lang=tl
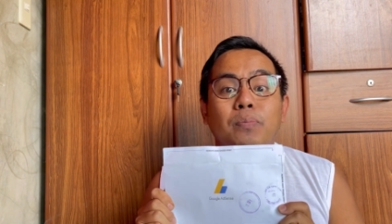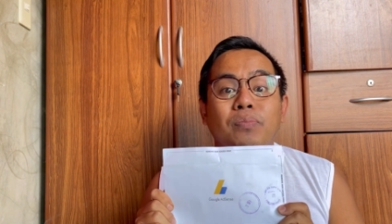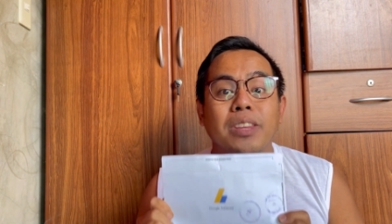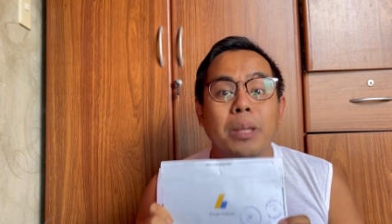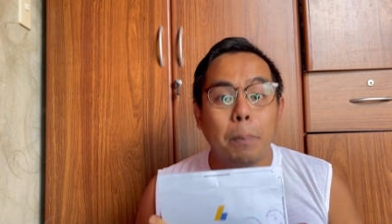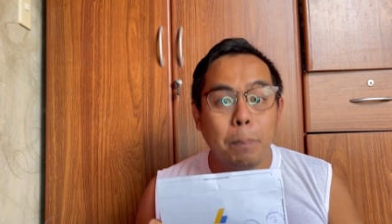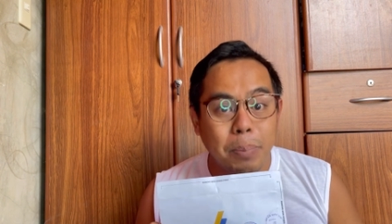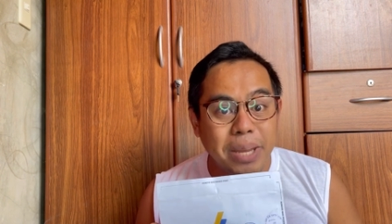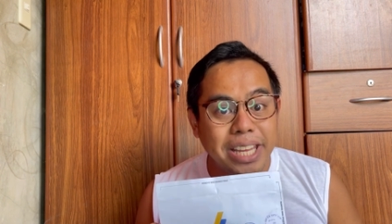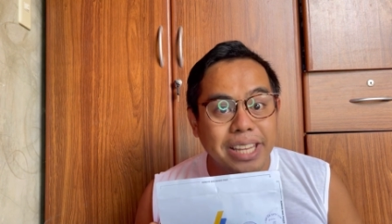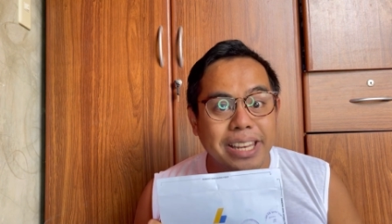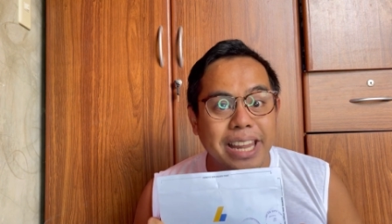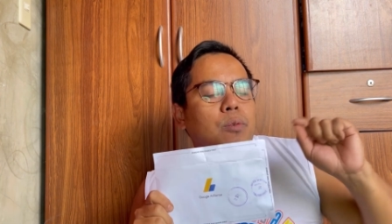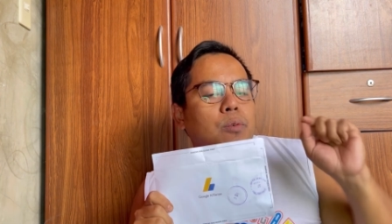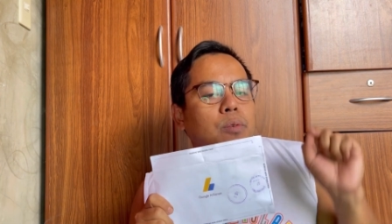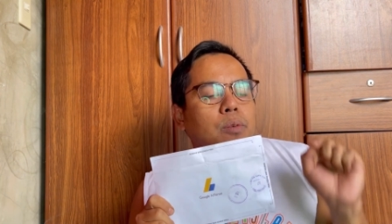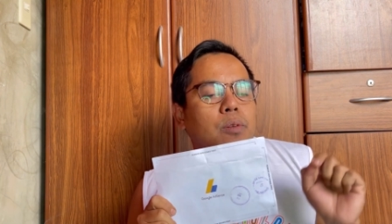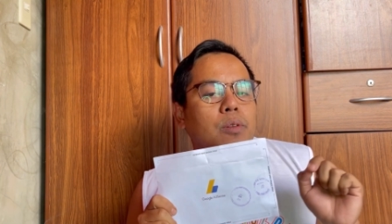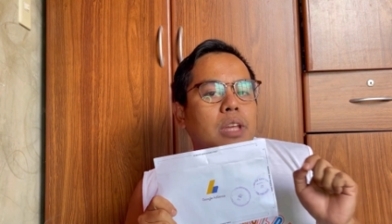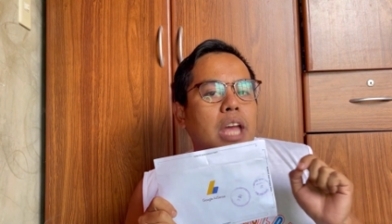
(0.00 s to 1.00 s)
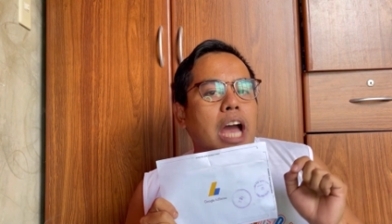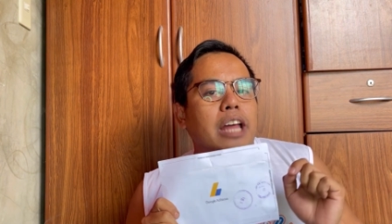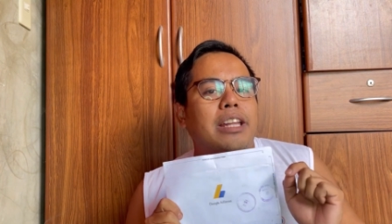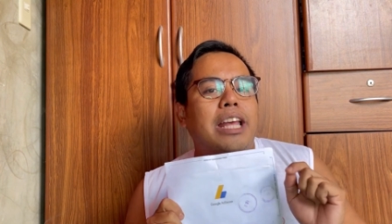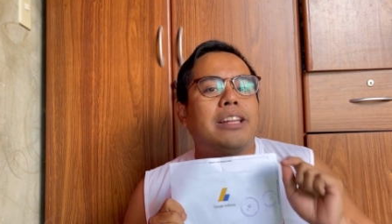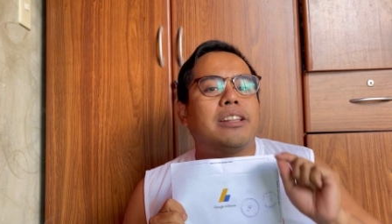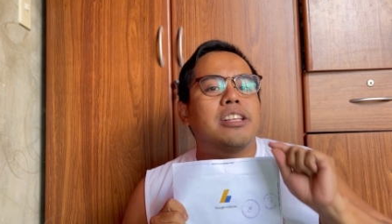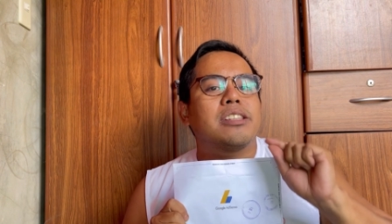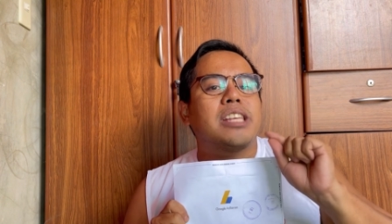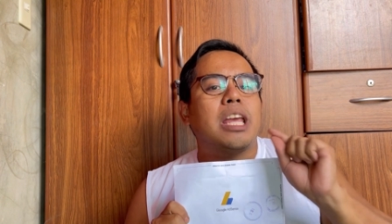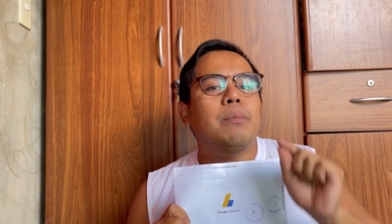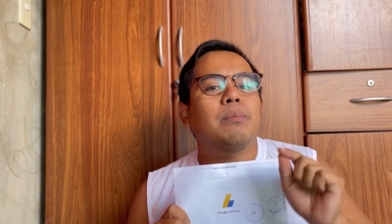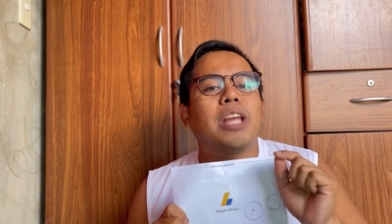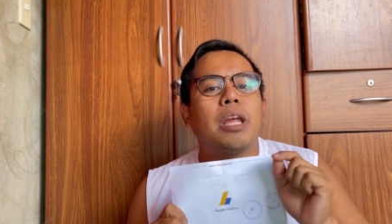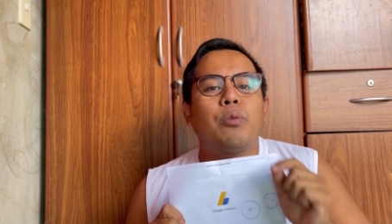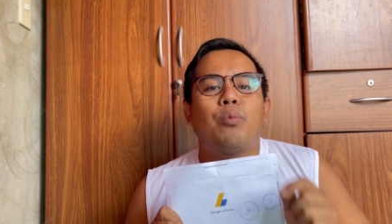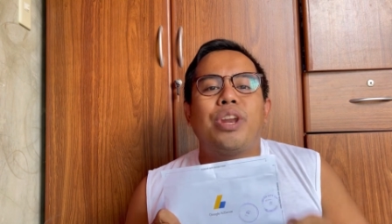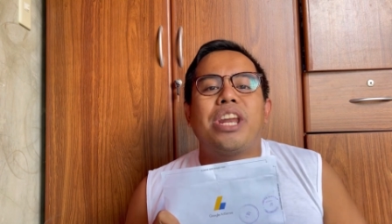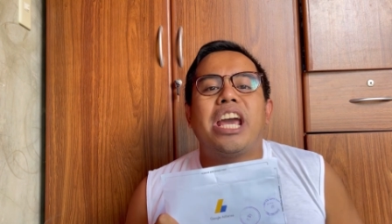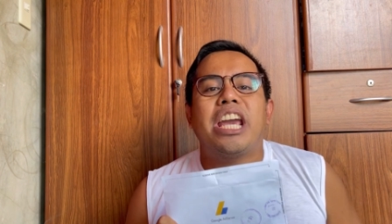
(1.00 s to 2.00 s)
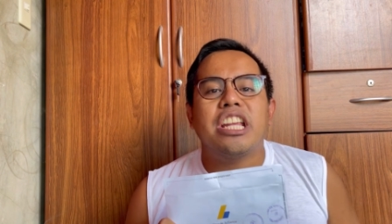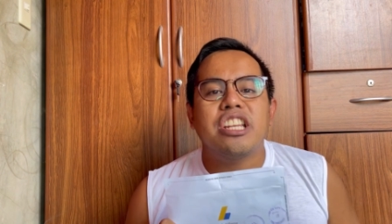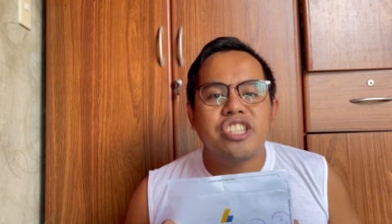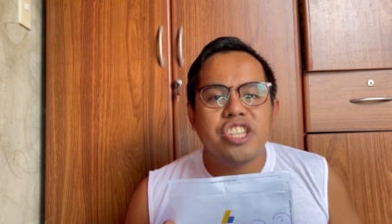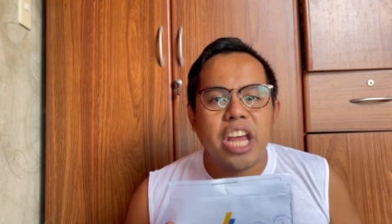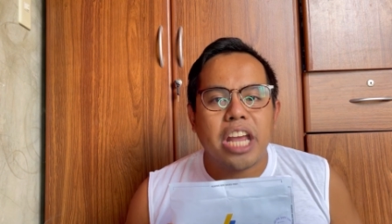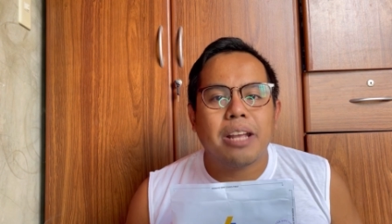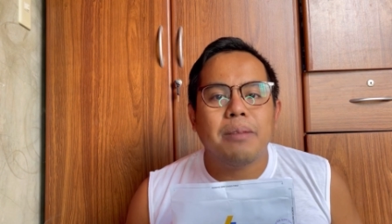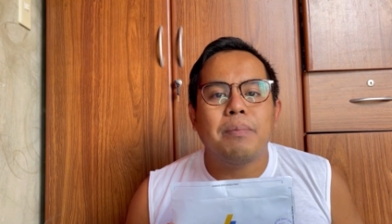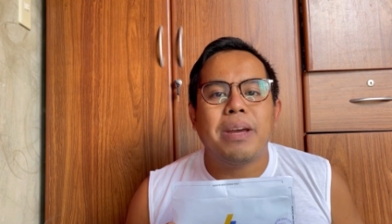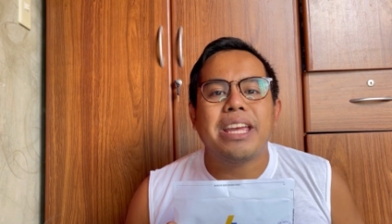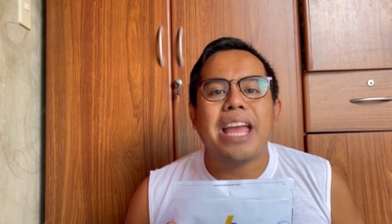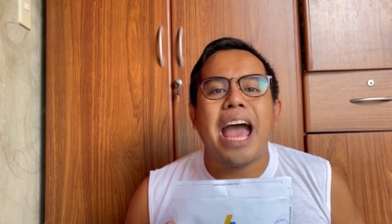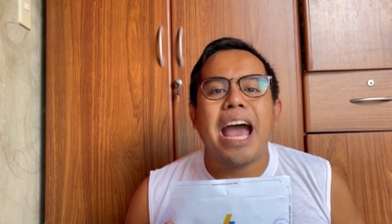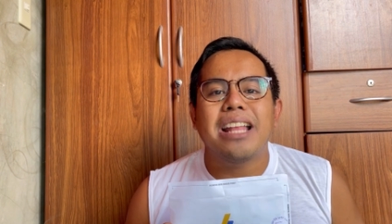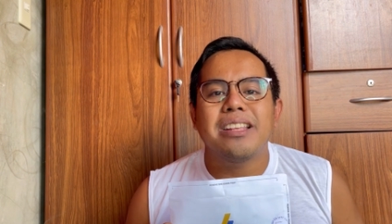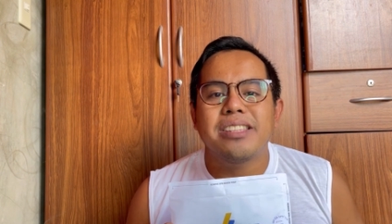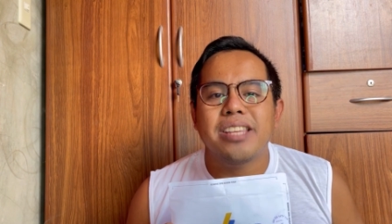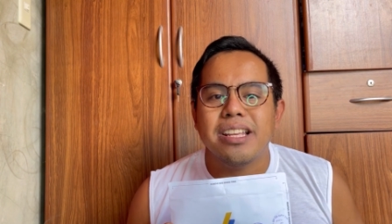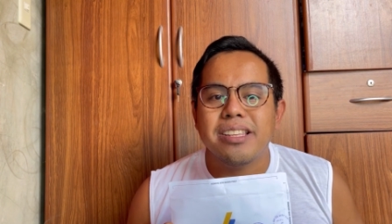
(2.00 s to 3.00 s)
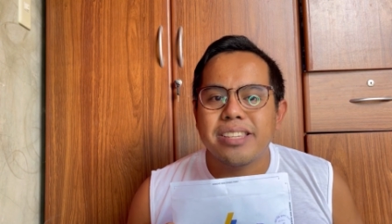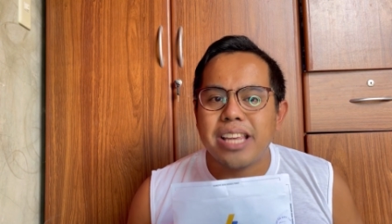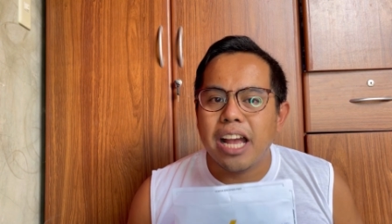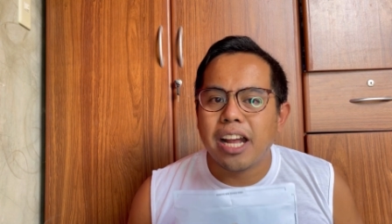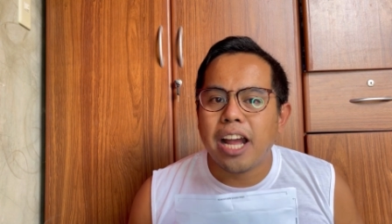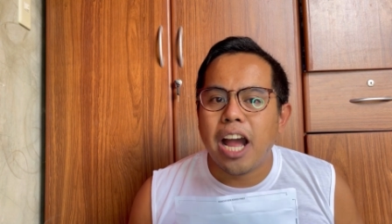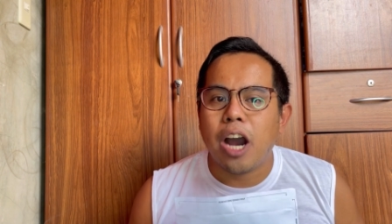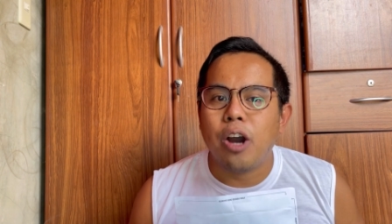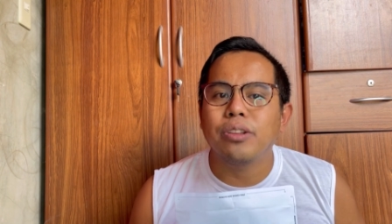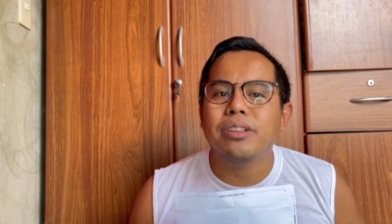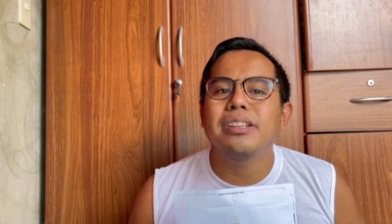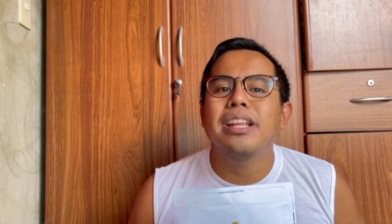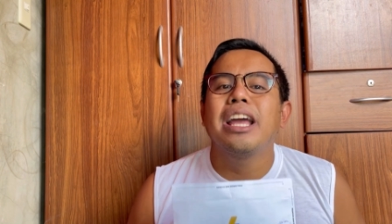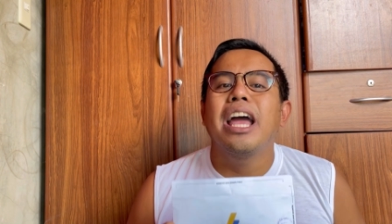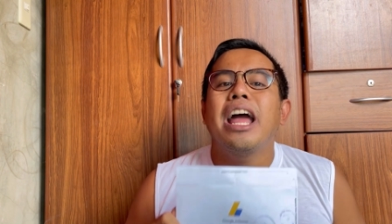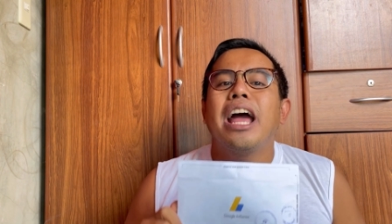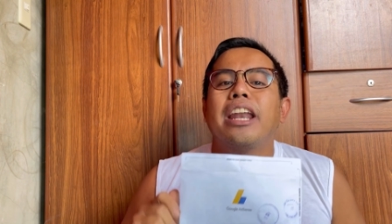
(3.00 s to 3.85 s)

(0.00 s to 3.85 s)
pin. At at the same time, when I check my AdSense account,